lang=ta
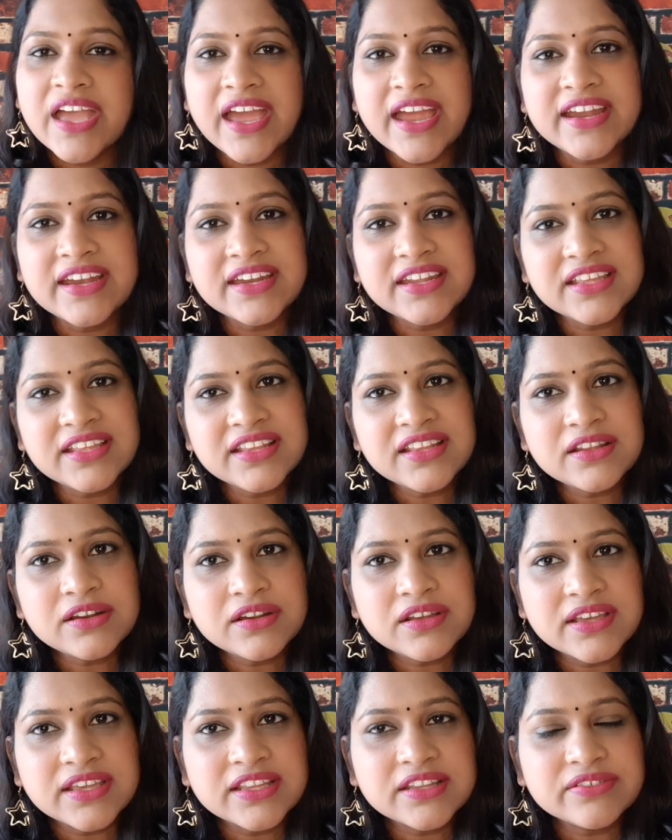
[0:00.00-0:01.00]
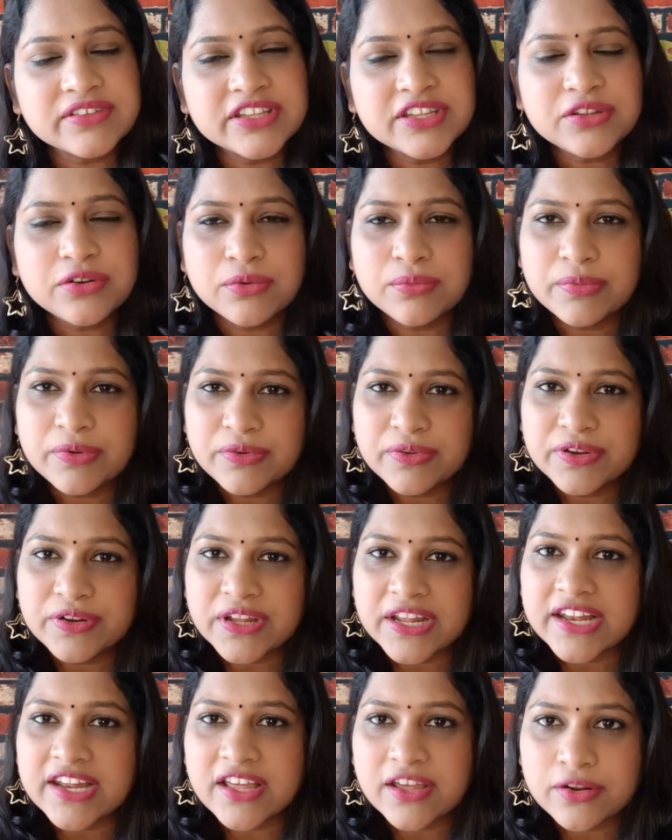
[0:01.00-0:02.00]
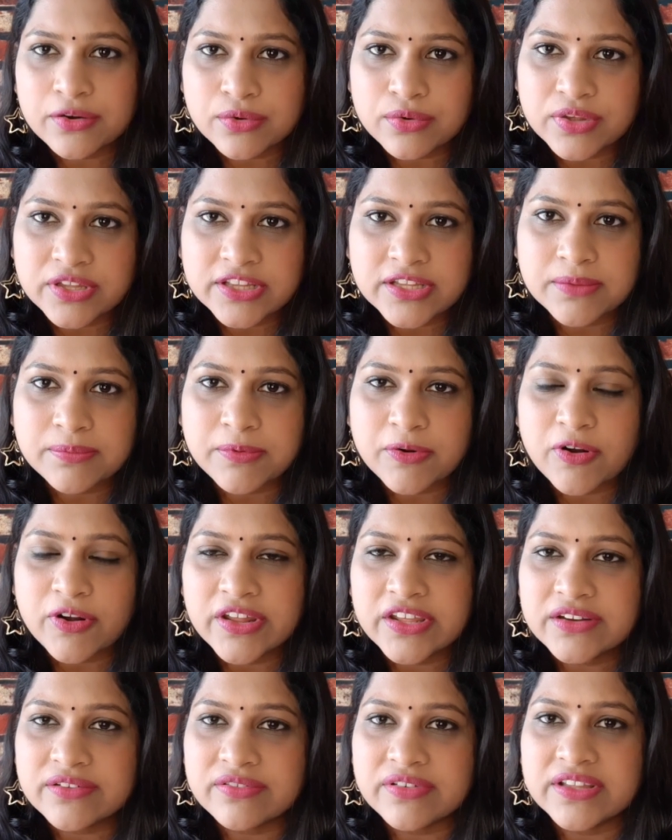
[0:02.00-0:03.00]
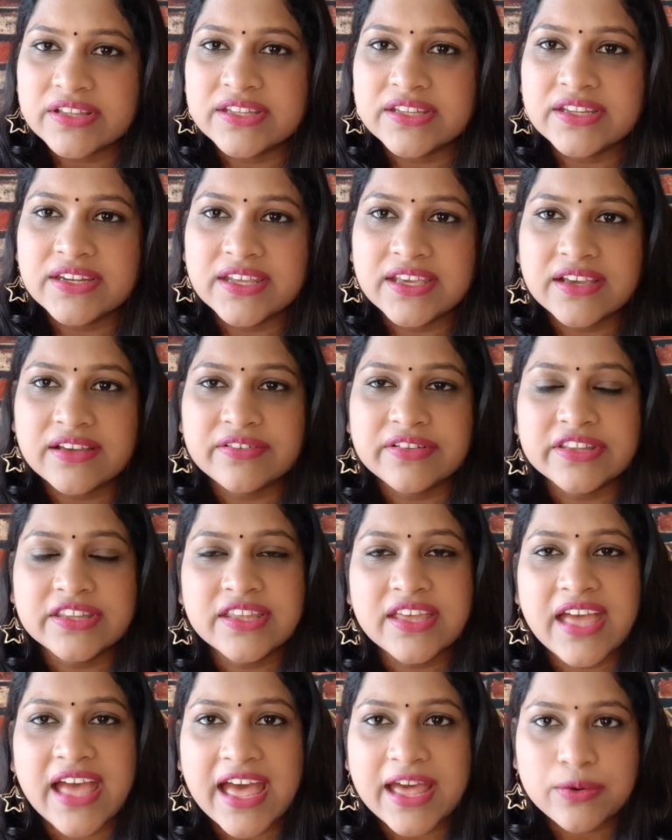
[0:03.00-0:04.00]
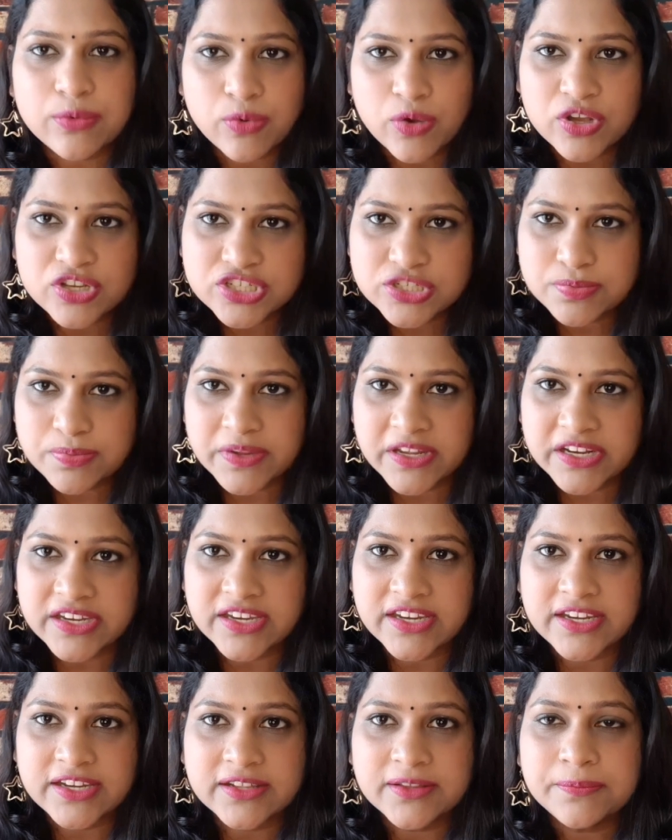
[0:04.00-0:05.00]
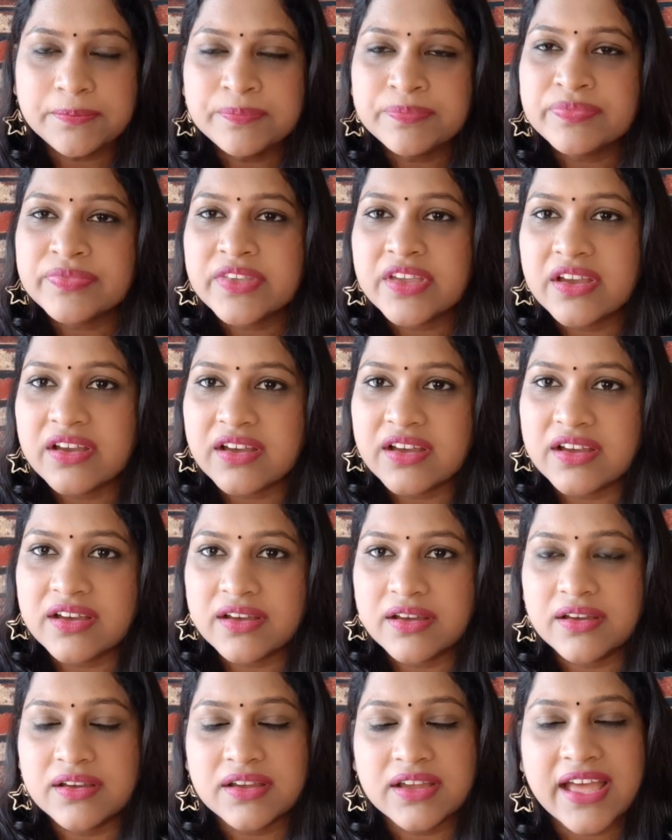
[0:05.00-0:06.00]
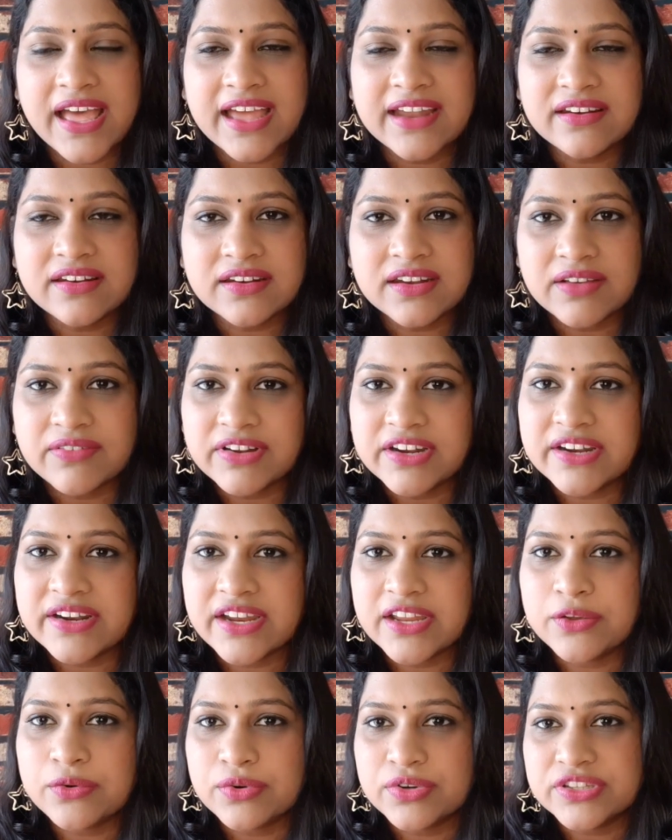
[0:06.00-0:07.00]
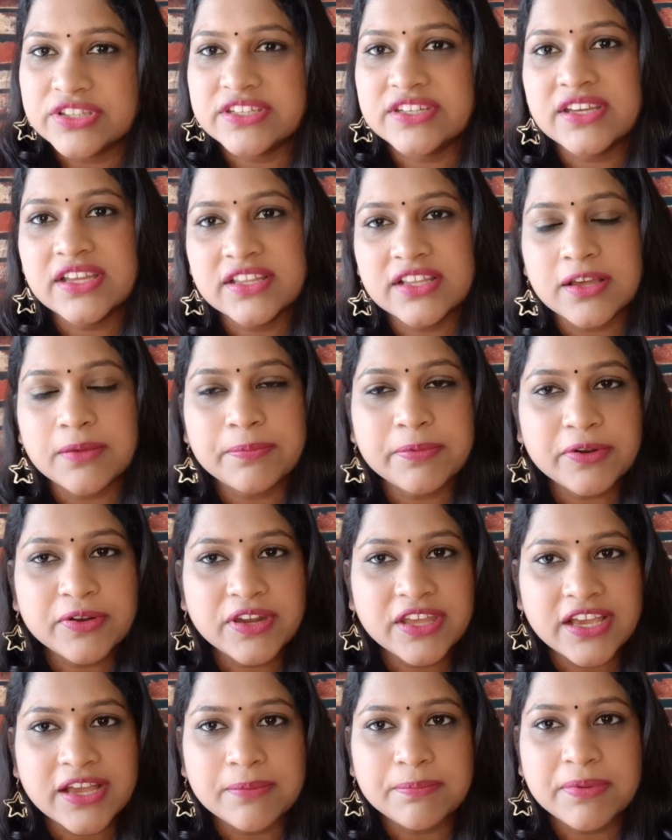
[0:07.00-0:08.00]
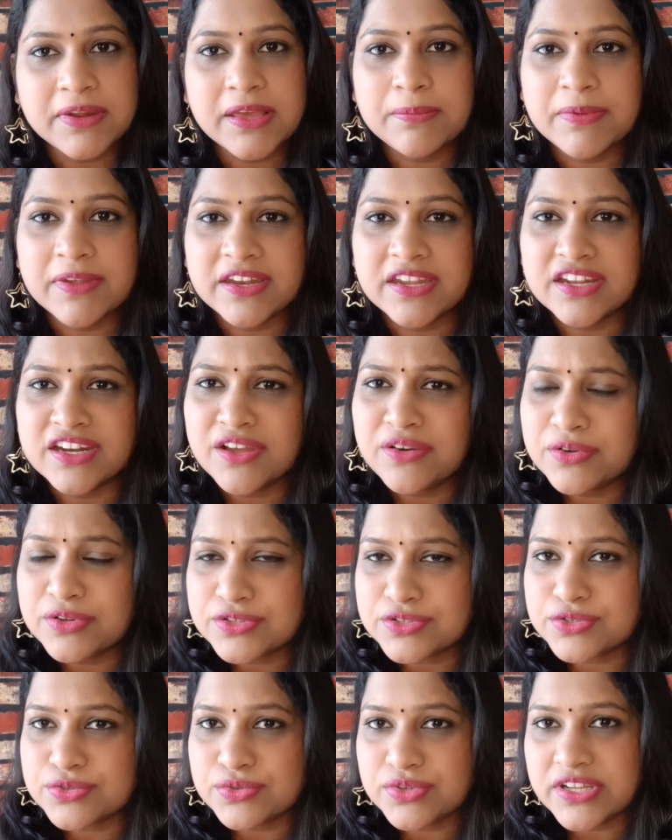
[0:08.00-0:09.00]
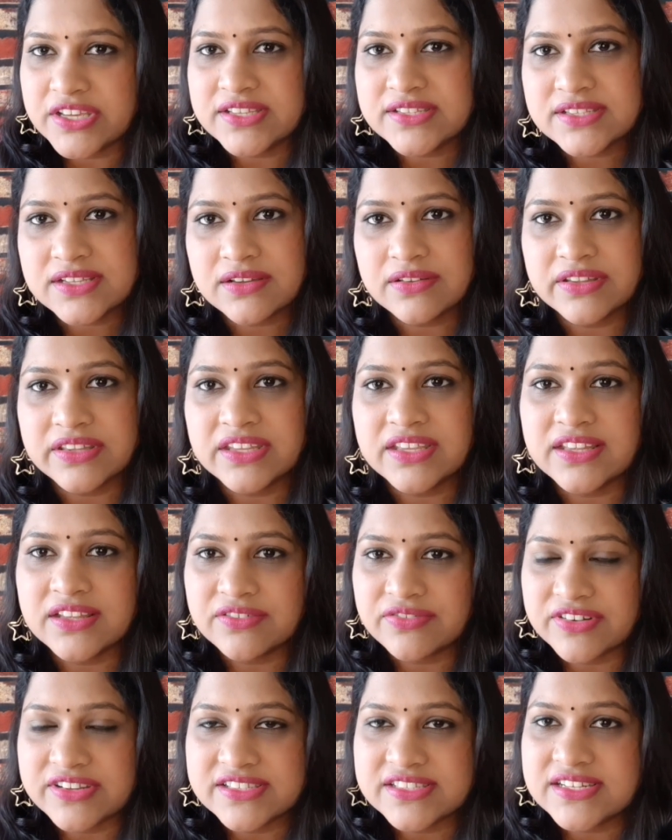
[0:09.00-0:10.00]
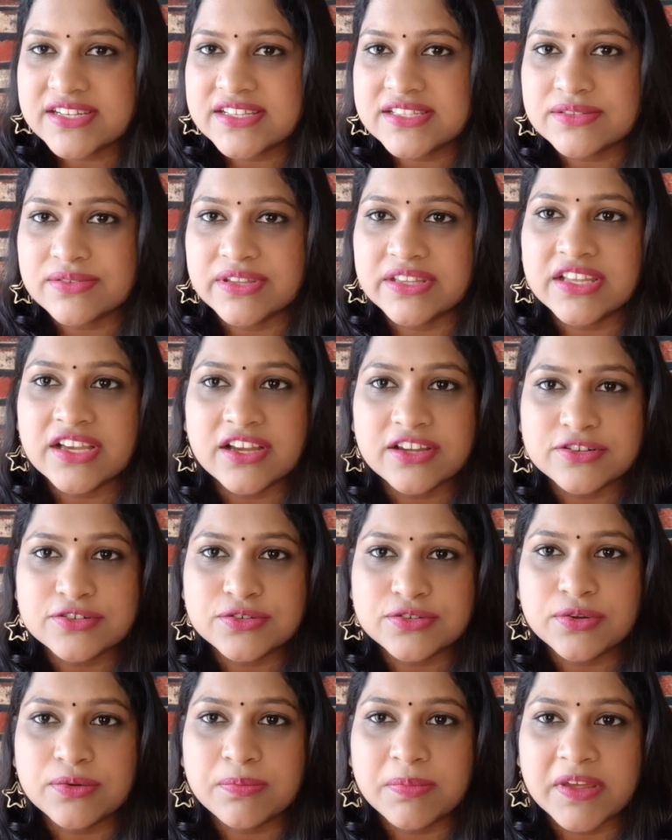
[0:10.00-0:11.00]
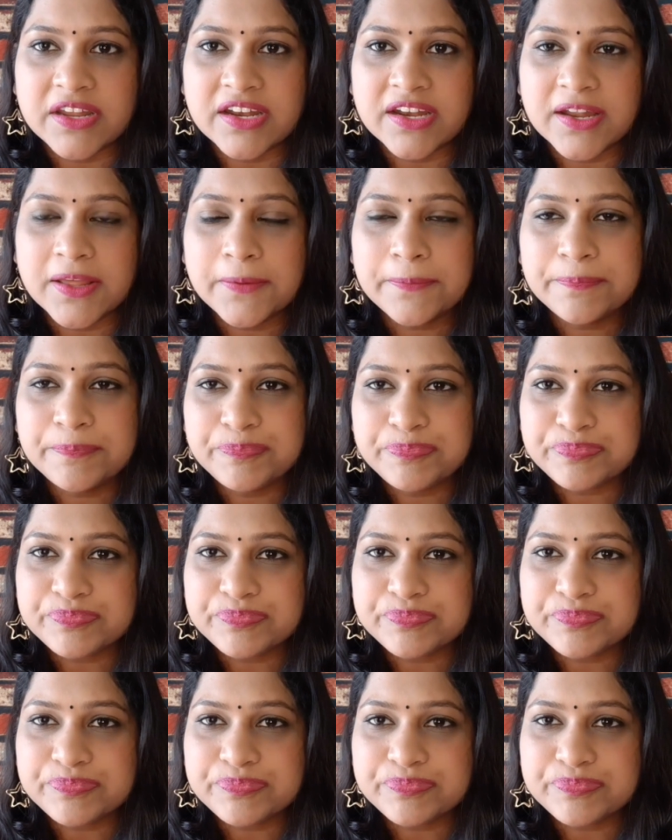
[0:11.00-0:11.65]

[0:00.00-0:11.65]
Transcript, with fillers: அண்ட் இது இது வந்து ரொம்பவும் நல்லாயிருக்கும் இந்த ப்ராடக்ட் வந்து நீங்கள் வந்து ஹேர் வாஷ் பண்ணிவிட்டு ஹேர் டவல் ட்ரை கொடுத்துட்டு அதுக்கப்புறம் நீங்கள் அப்ளை பண்ணிங்கன்னா ஒரு டூ டேஸ்க்கு வந்து இந்த ஃப்ரிஸ்னஸ் வந்து கண்ட்ரோல் பண்ணலாம்